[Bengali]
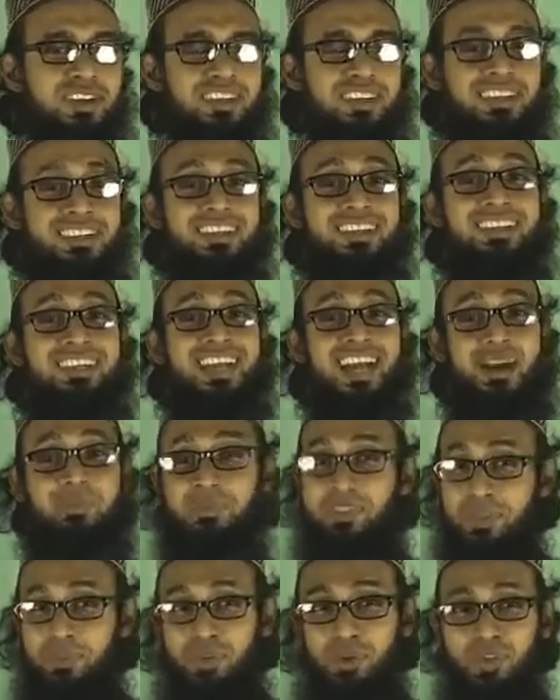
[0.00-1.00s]
হক
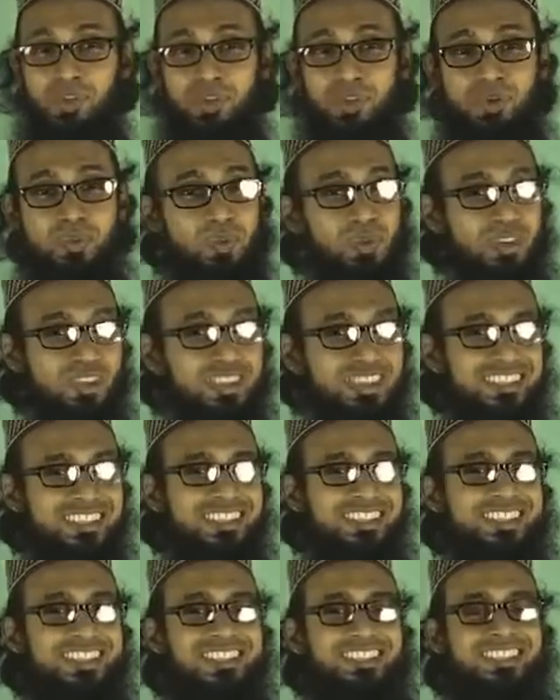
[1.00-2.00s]
আপনাদের পরিচিত মুখ
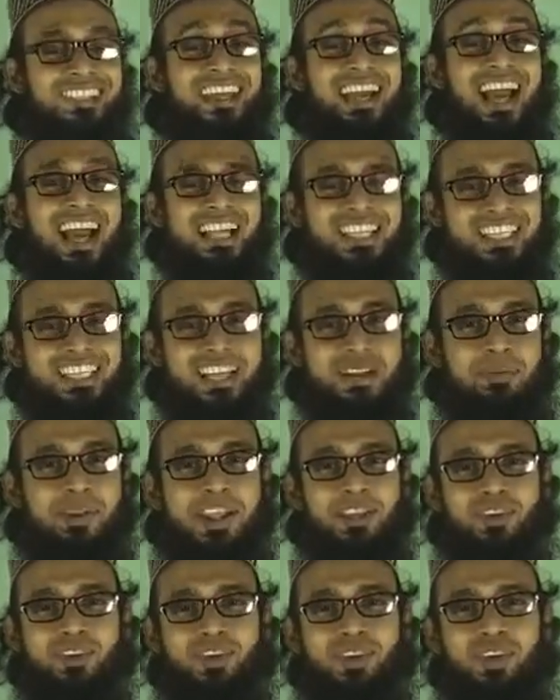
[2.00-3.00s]
আজকে আমরা
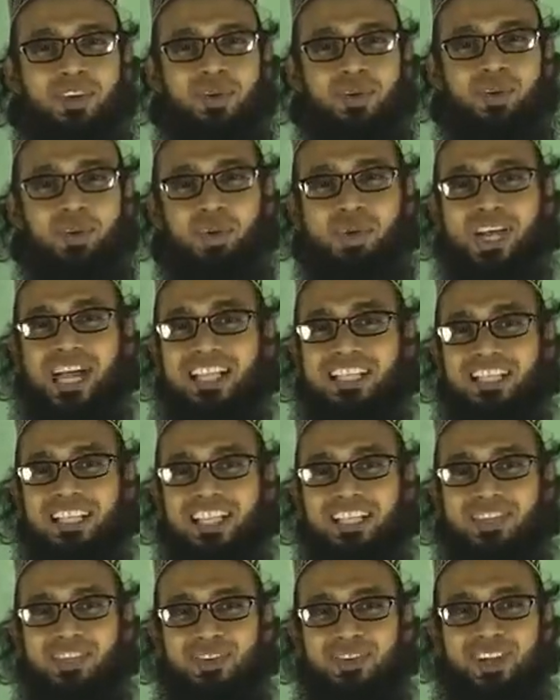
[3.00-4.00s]
আলোচনা করব
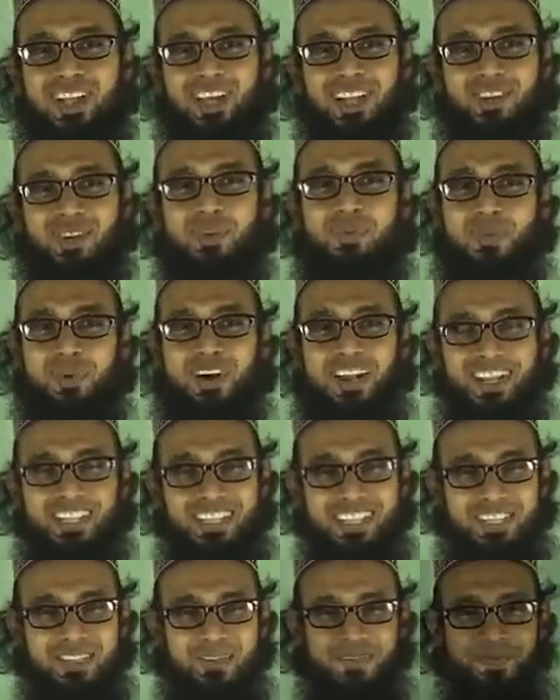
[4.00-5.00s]
কাঁচা ছোলার
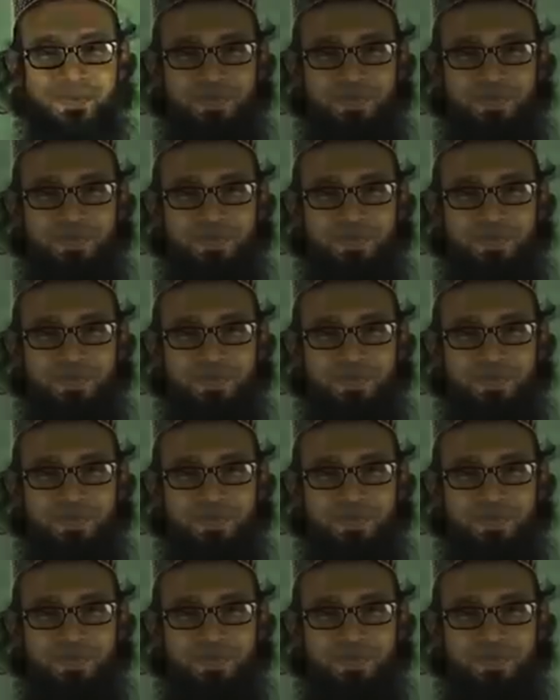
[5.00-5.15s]
উপকারিতা